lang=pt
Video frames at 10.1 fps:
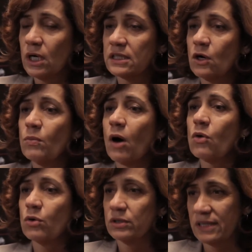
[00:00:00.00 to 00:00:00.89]
tão mal
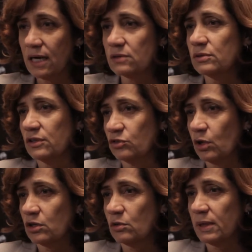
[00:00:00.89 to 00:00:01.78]
contado da
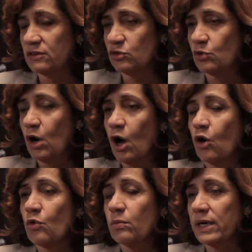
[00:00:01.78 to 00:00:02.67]
história do Brasil
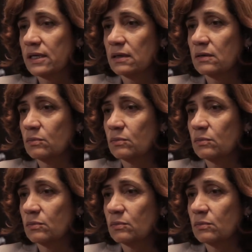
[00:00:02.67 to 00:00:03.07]
uma,